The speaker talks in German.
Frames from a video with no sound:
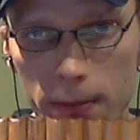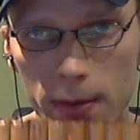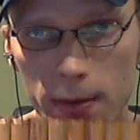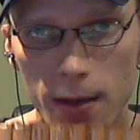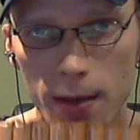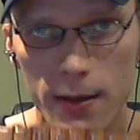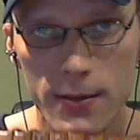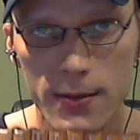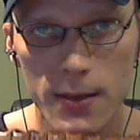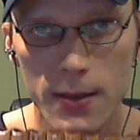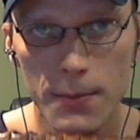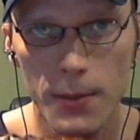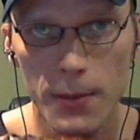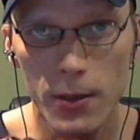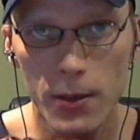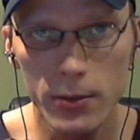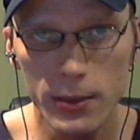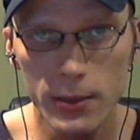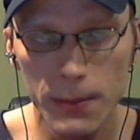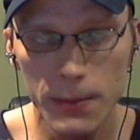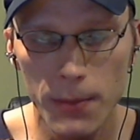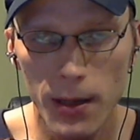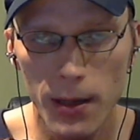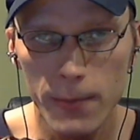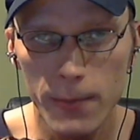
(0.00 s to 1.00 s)
Also ihr braucht die
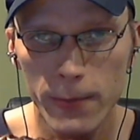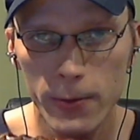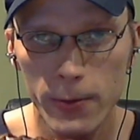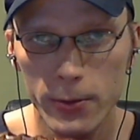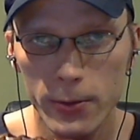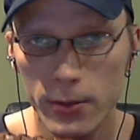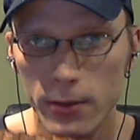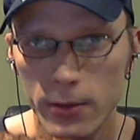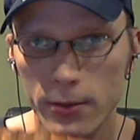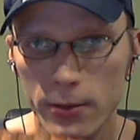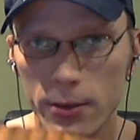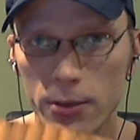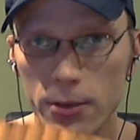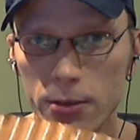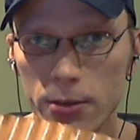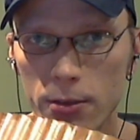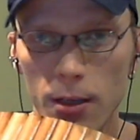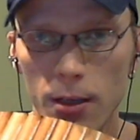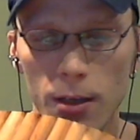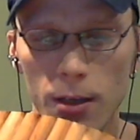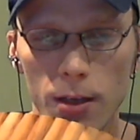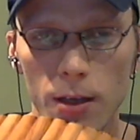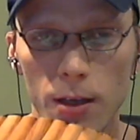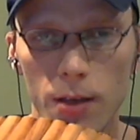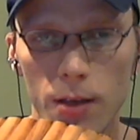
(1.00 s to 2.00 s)
Palmfilter nicht
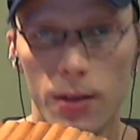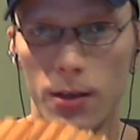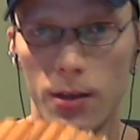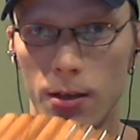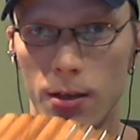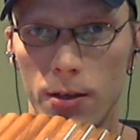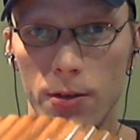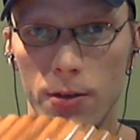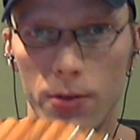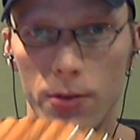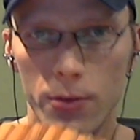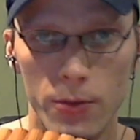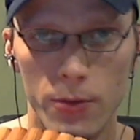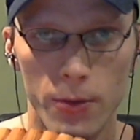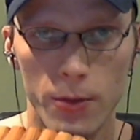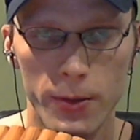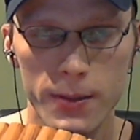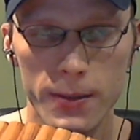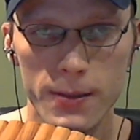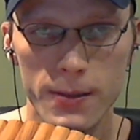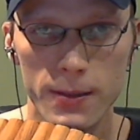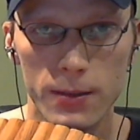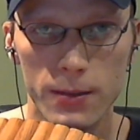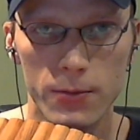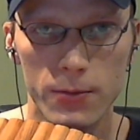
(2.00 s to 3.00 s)

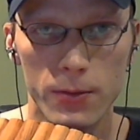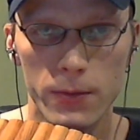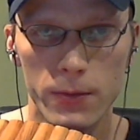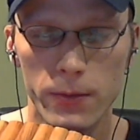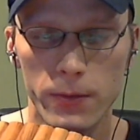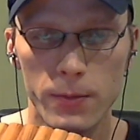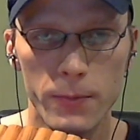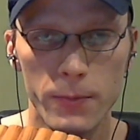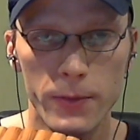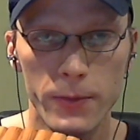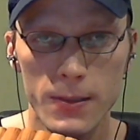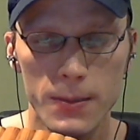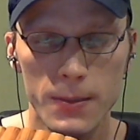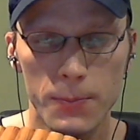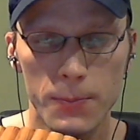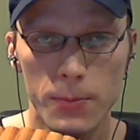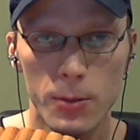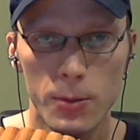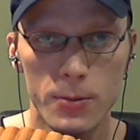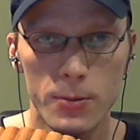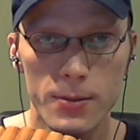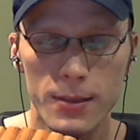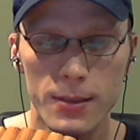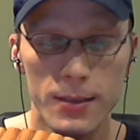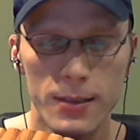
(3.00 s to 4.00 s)
90 oder 45
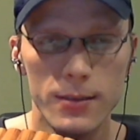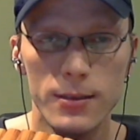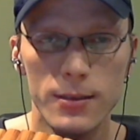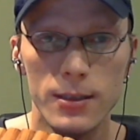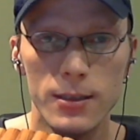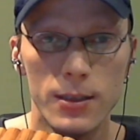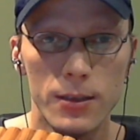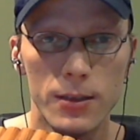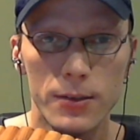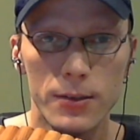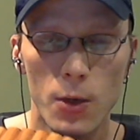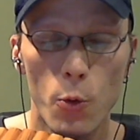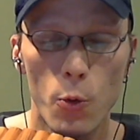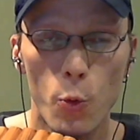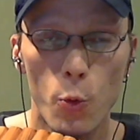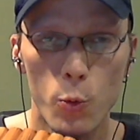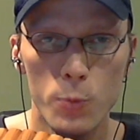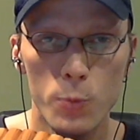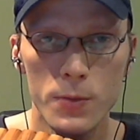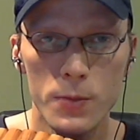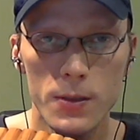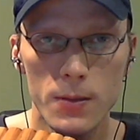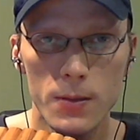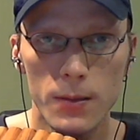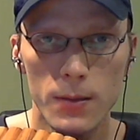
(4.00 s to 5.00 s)
Prozent hier nach
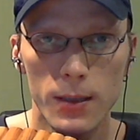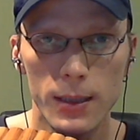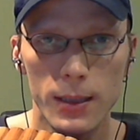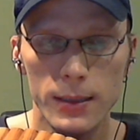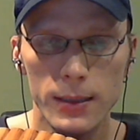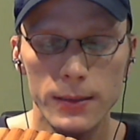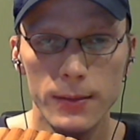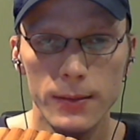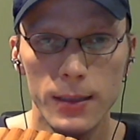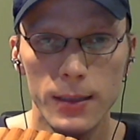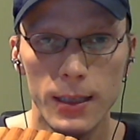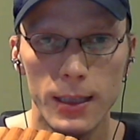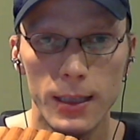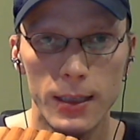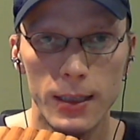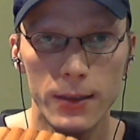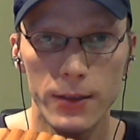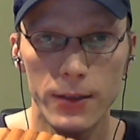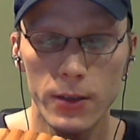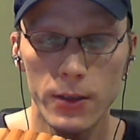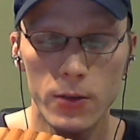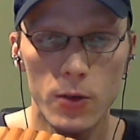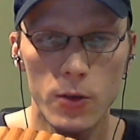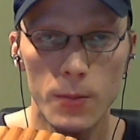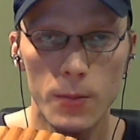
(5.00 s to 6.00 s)
oben zu halten,
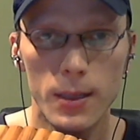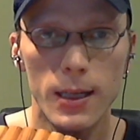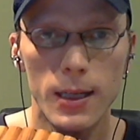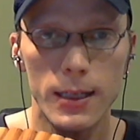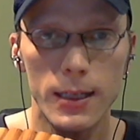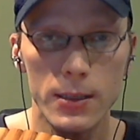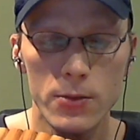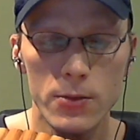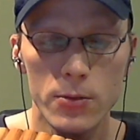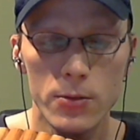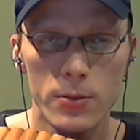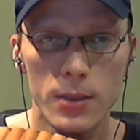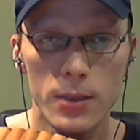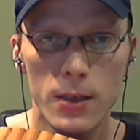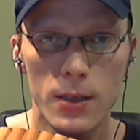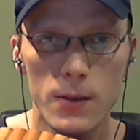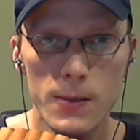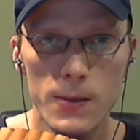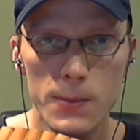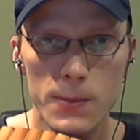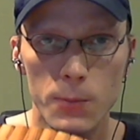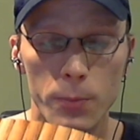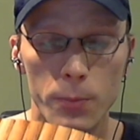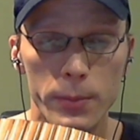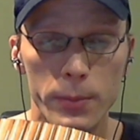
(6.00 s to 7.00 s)
dann kommt kein Ton raus.
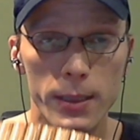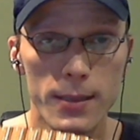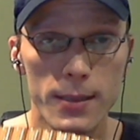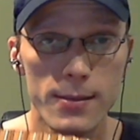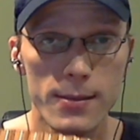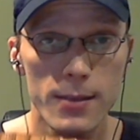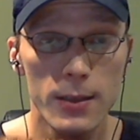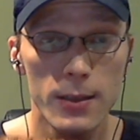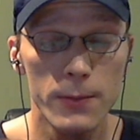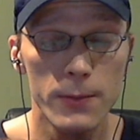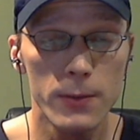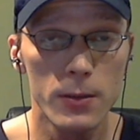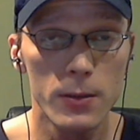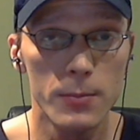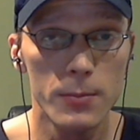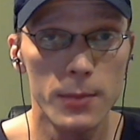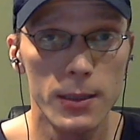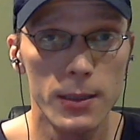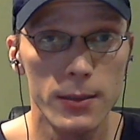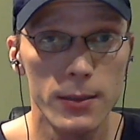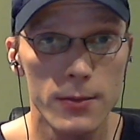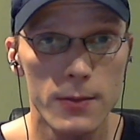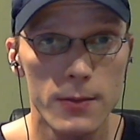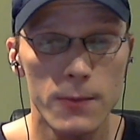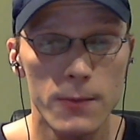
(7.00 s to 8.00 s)
Probiert es einfach
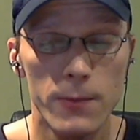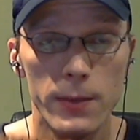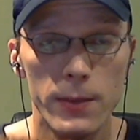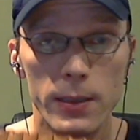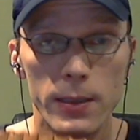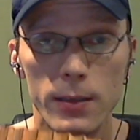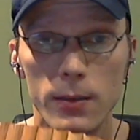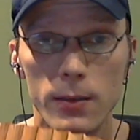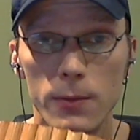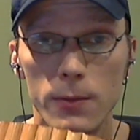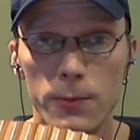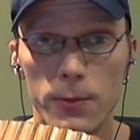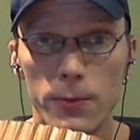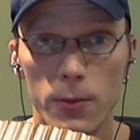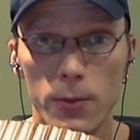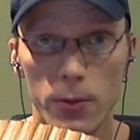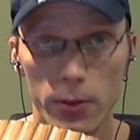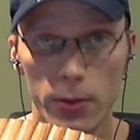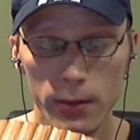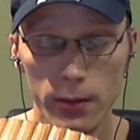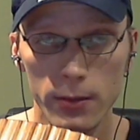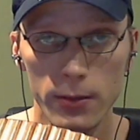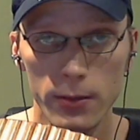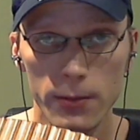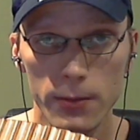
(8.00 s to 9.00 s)
mal, den Winkel für
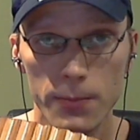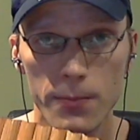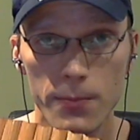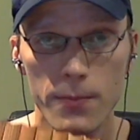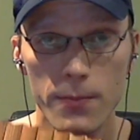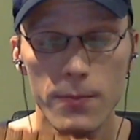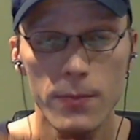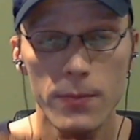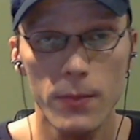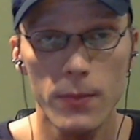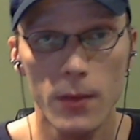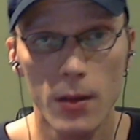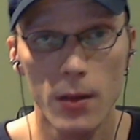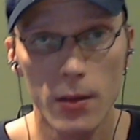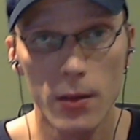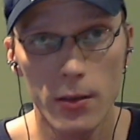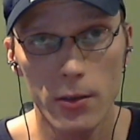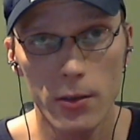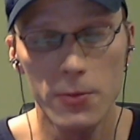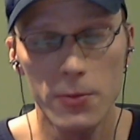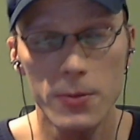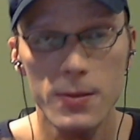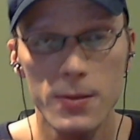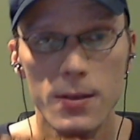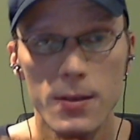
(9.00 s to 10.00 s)
euch.
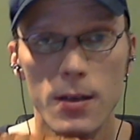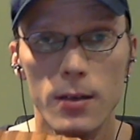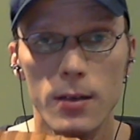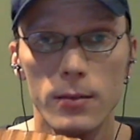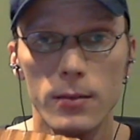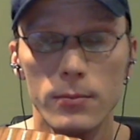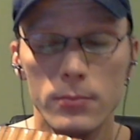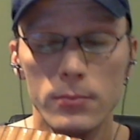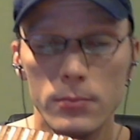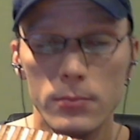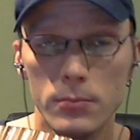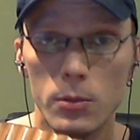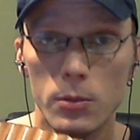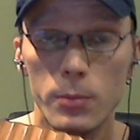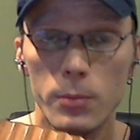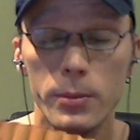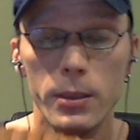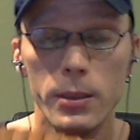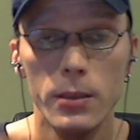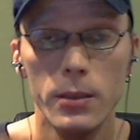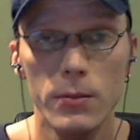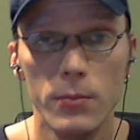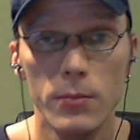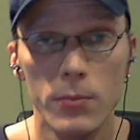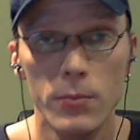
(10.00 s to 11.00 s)
Ich würde sagen,
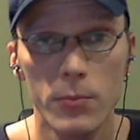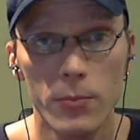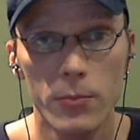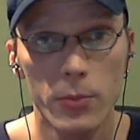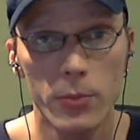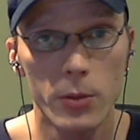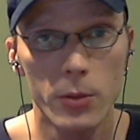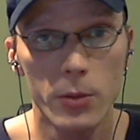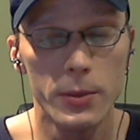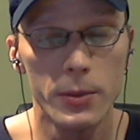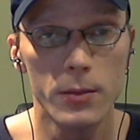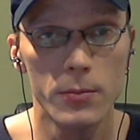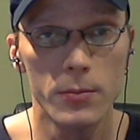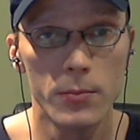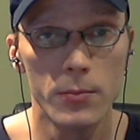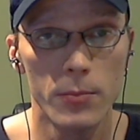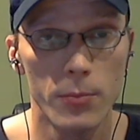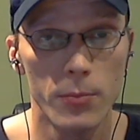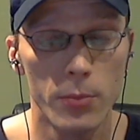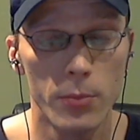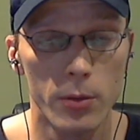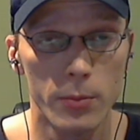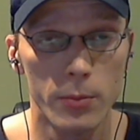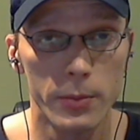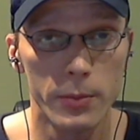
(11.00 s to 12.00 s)
probieren, probieren,
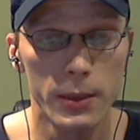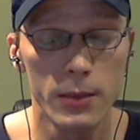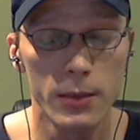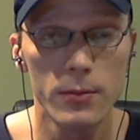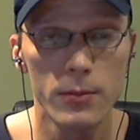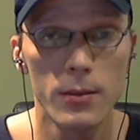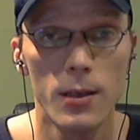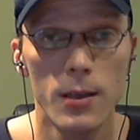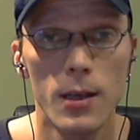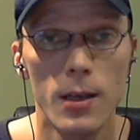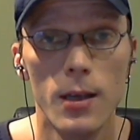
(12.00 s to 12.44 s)
probieren.